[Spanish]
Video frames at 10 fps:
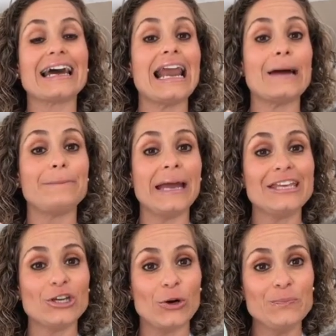
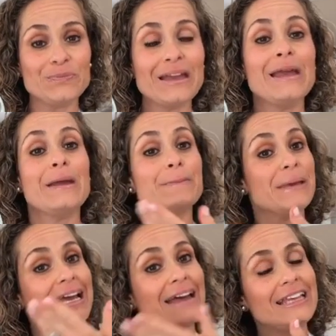jalapeño
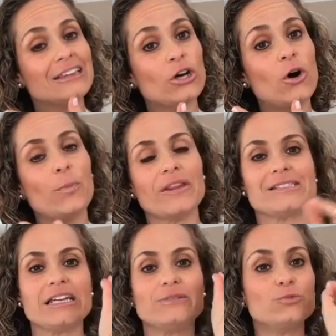picadito, puede
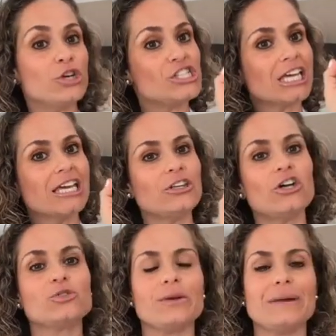ser en muy
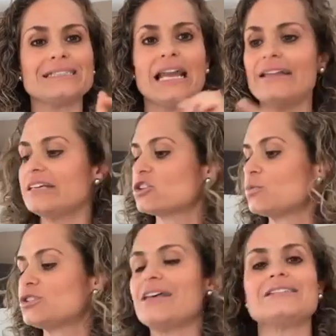chiquitos o en más grandes,
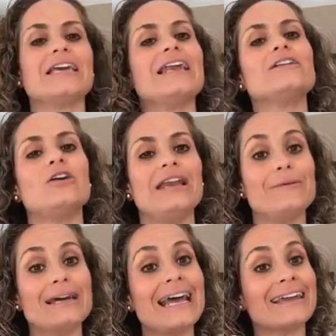como ustedes quieran, le
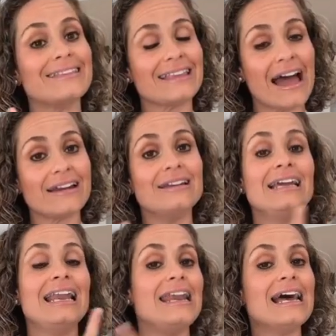van a quitar
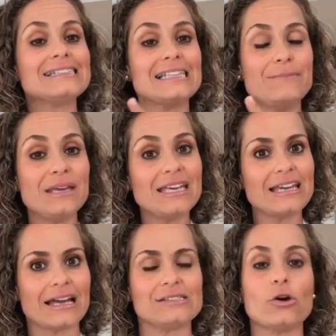las
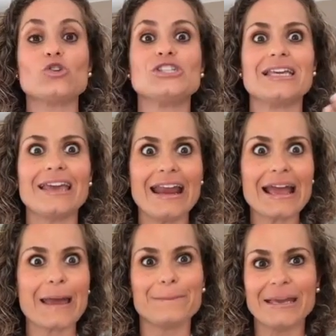semillas o si quieren
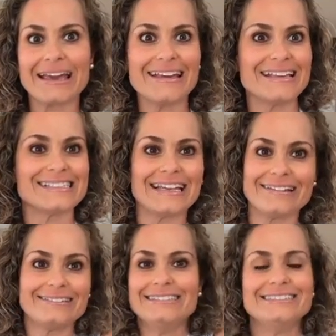que pique y
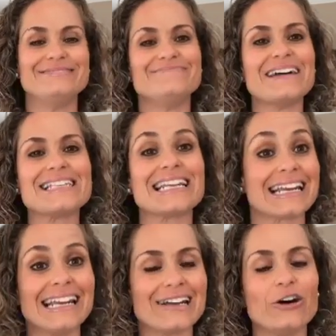esté más
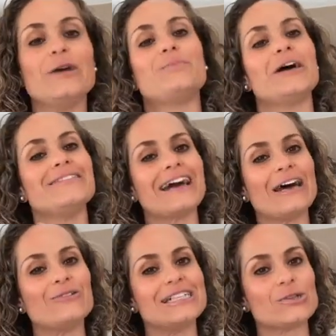rico, le pueden dejar
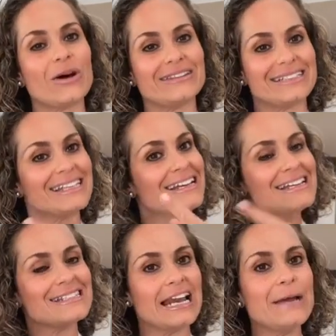unas cuantas,
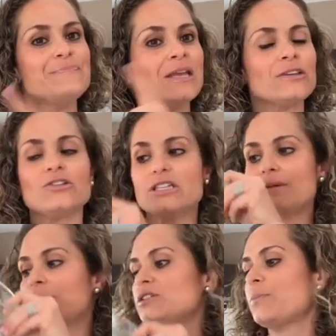¿sale? Entonces
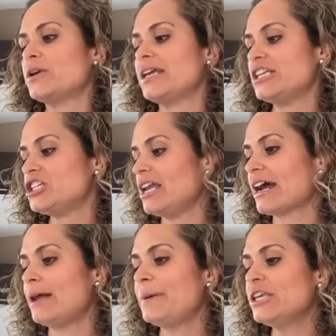vamos a ponerle chile
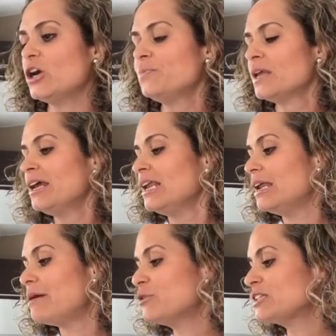jalapeño. Le
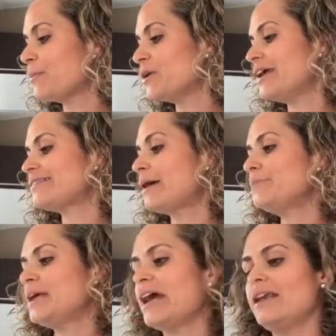vamos a poner
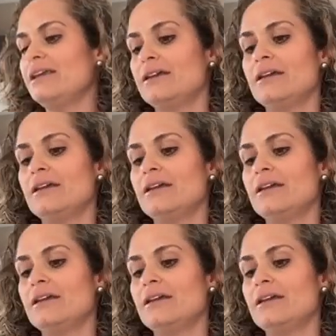también